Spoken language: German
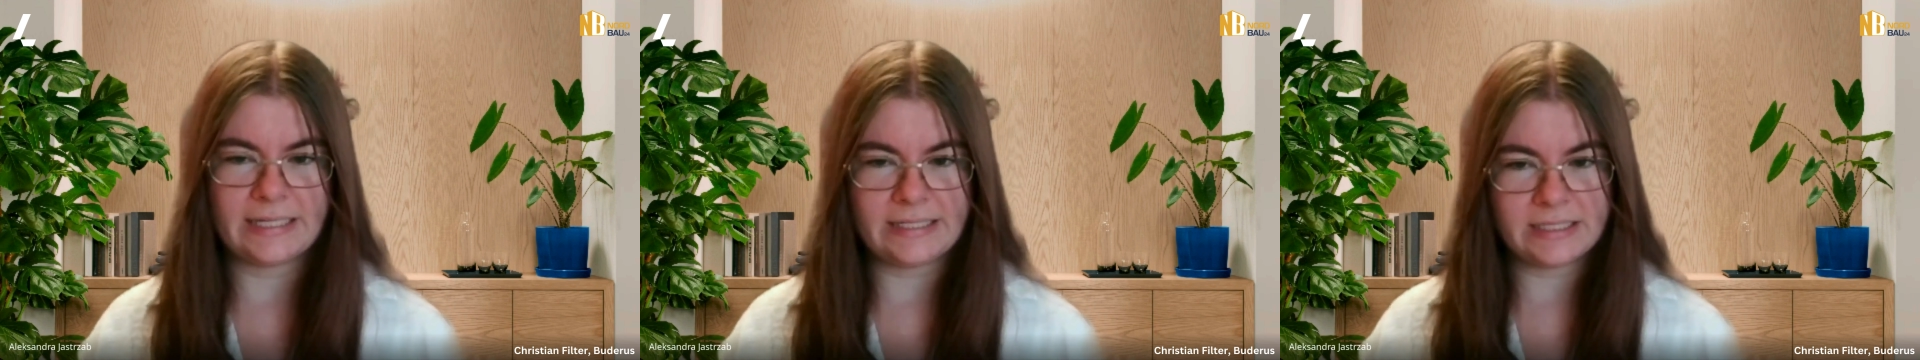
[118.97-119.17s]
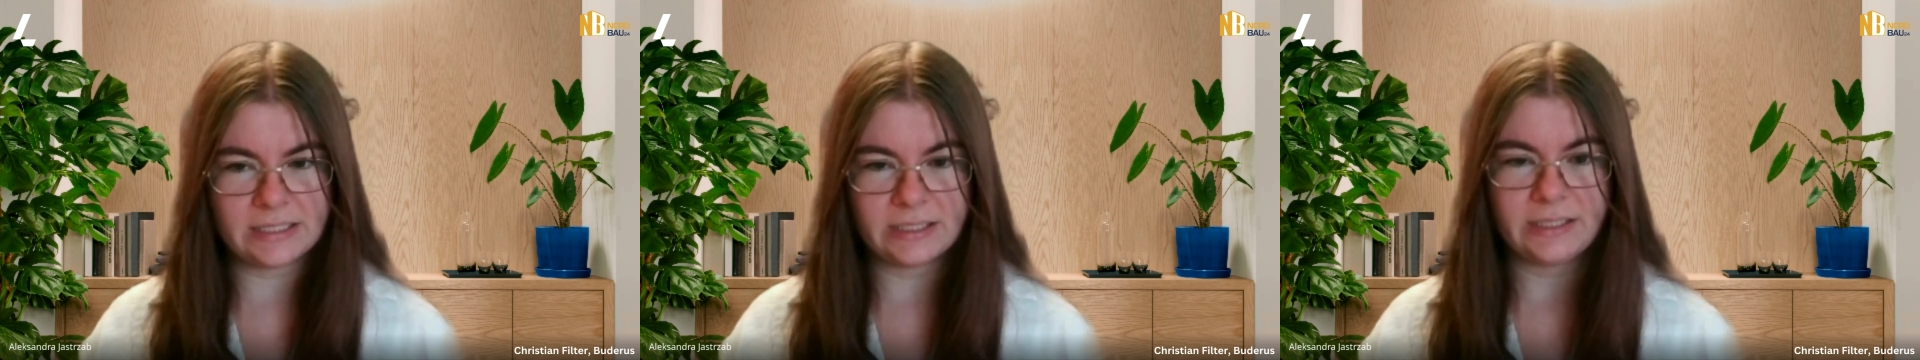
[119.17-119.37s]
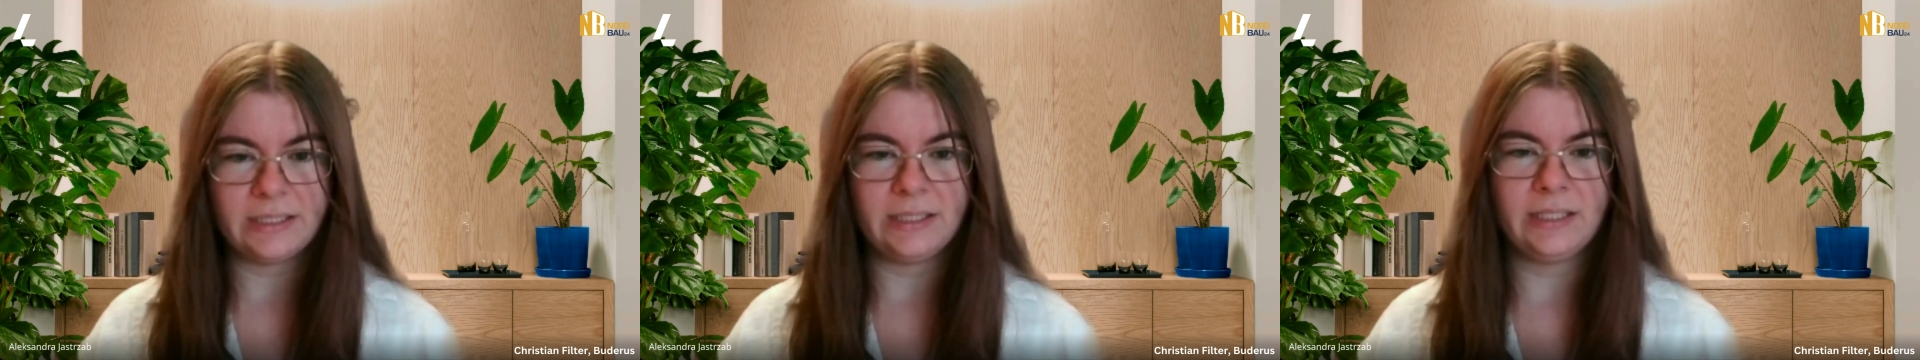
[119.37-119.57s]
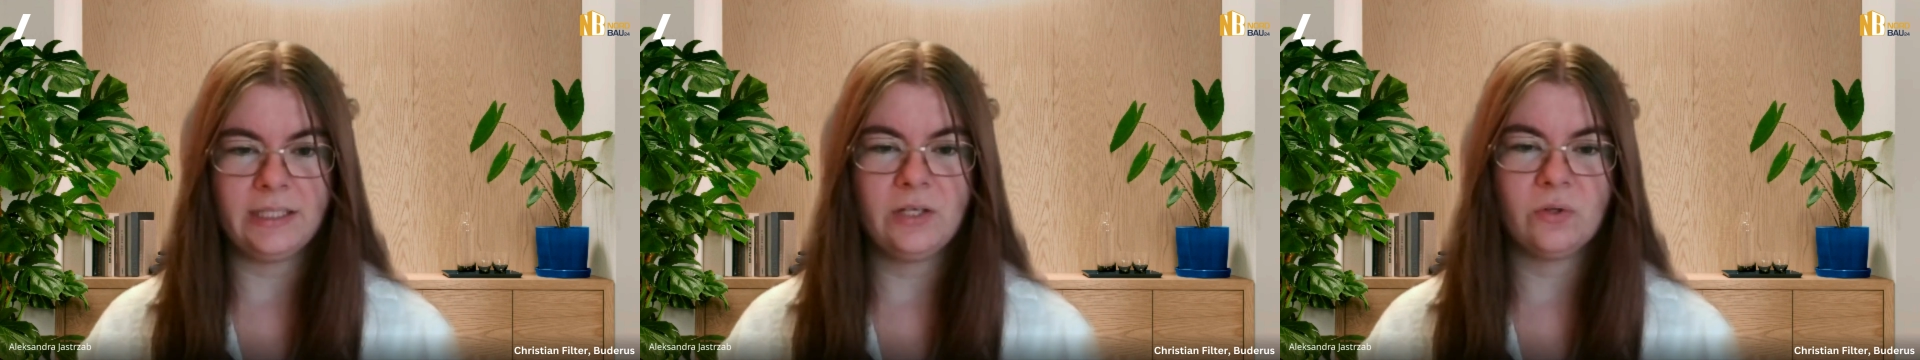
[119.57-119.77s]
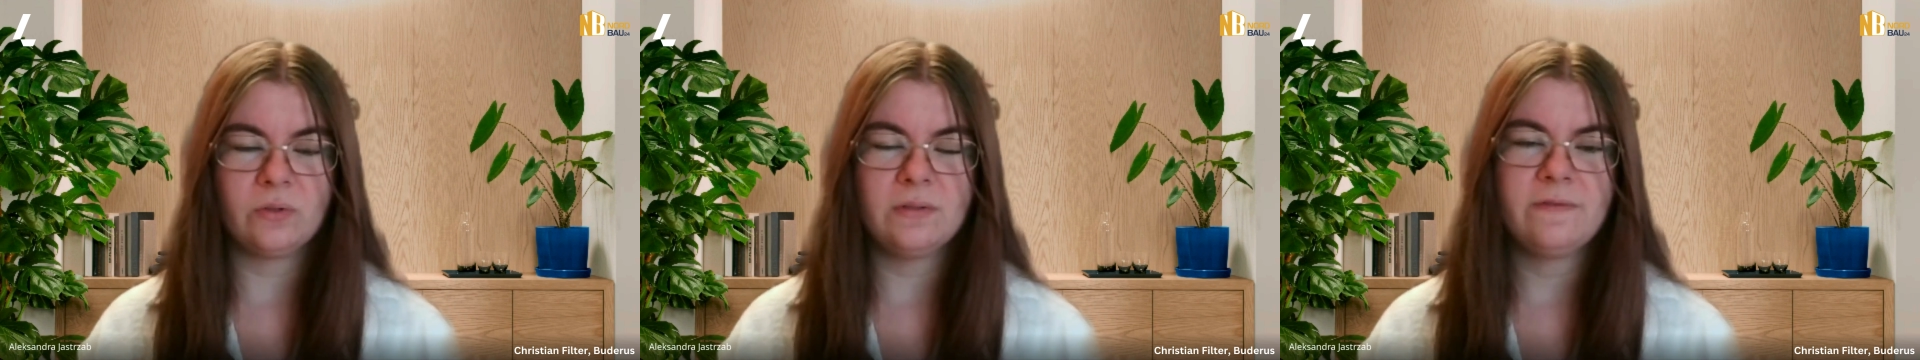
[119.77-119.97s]

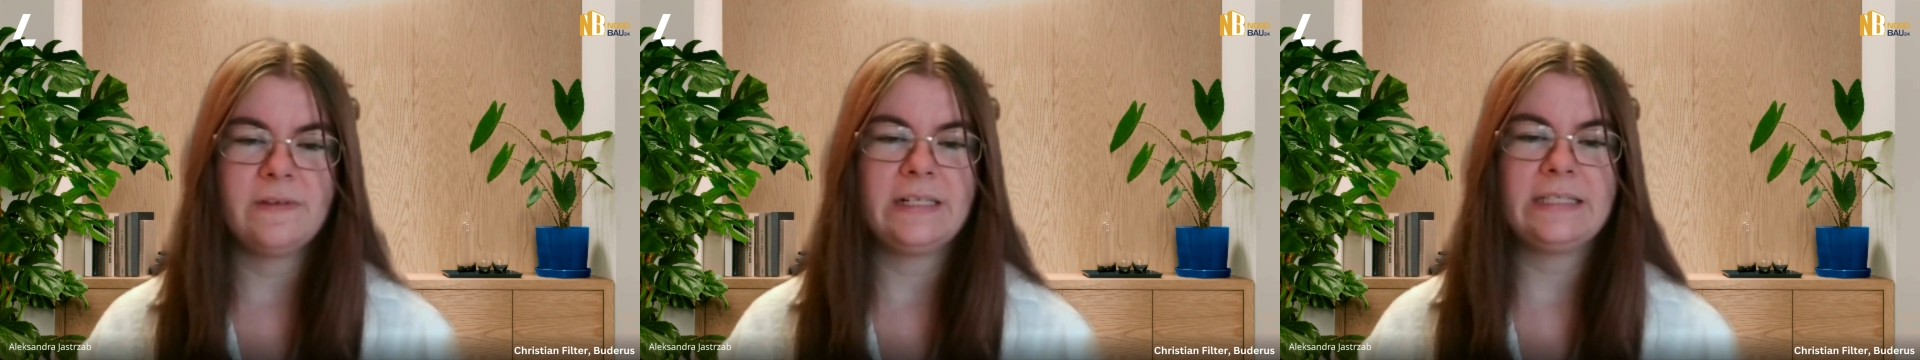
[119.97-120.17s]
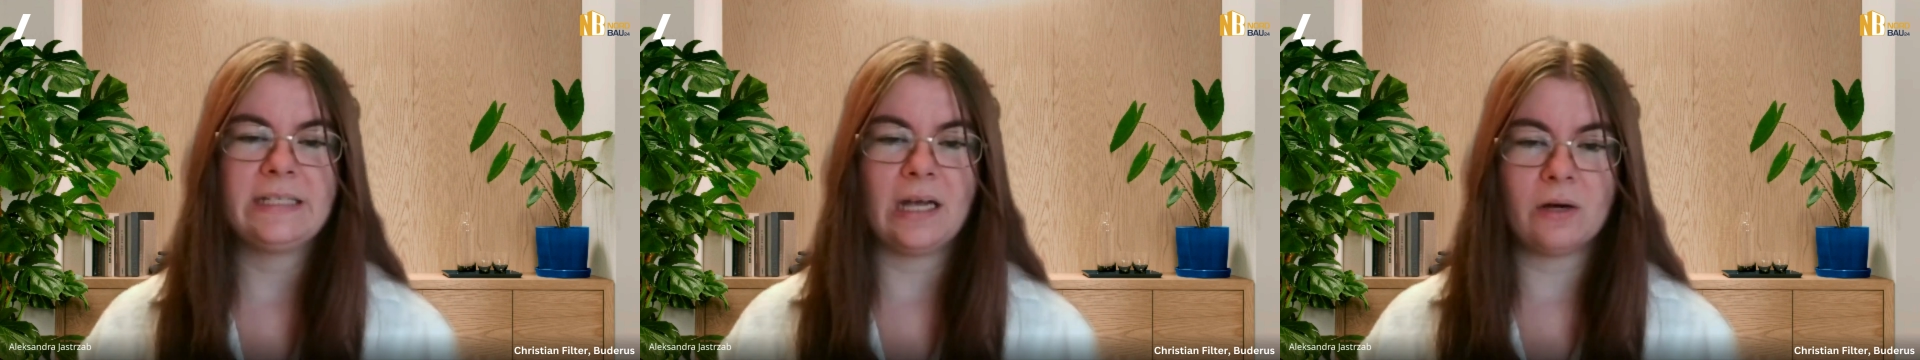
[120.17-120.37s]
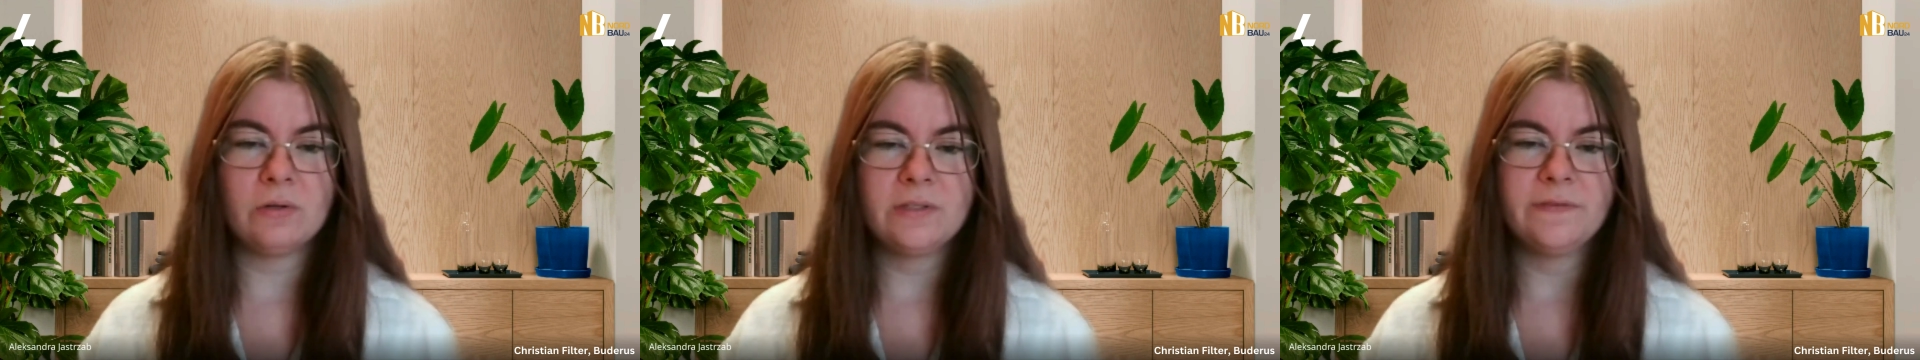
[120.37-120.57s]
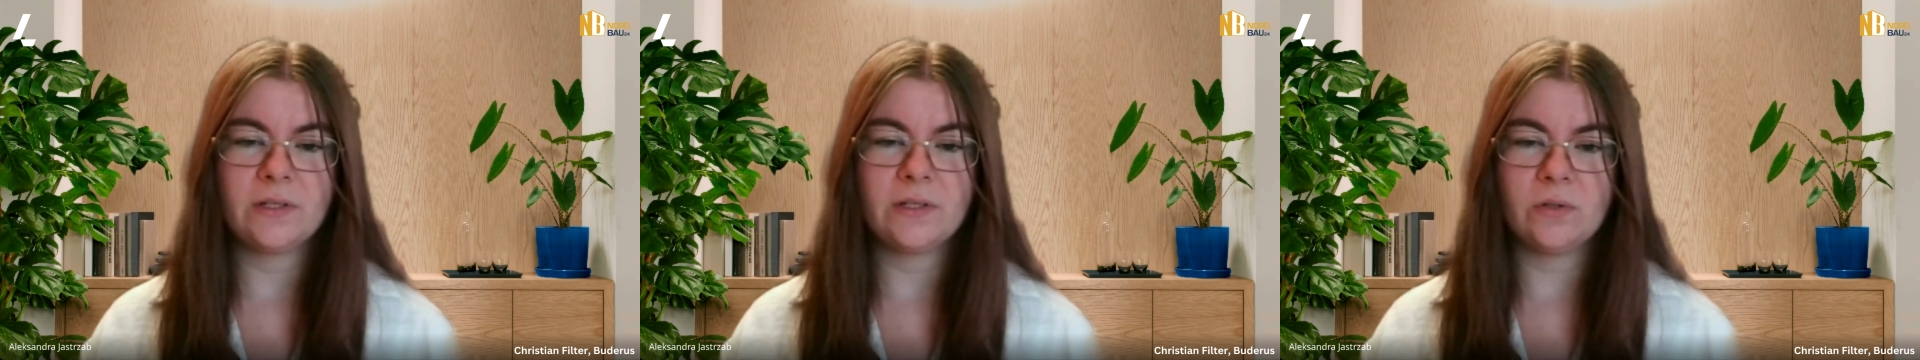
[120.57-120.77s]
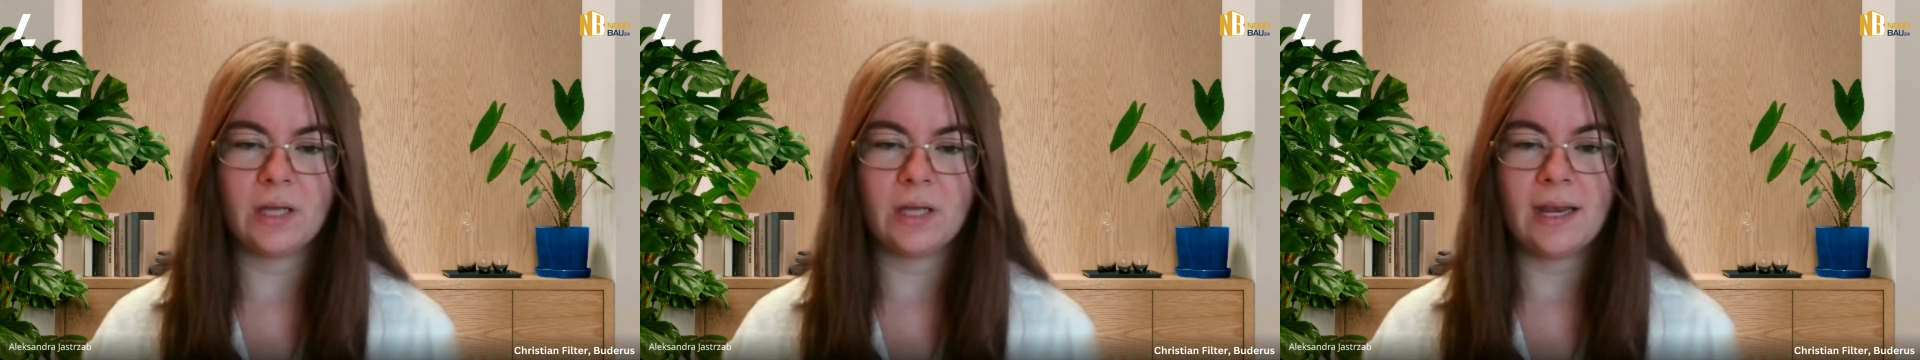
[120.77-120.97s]
Energien und welche
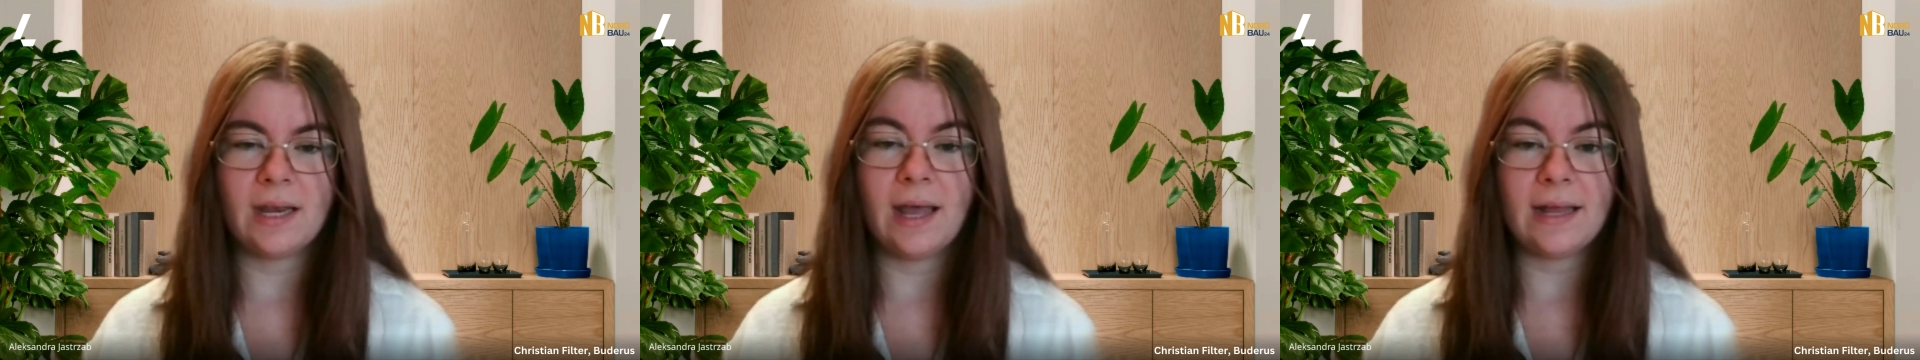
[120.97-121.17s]
Auswirkungen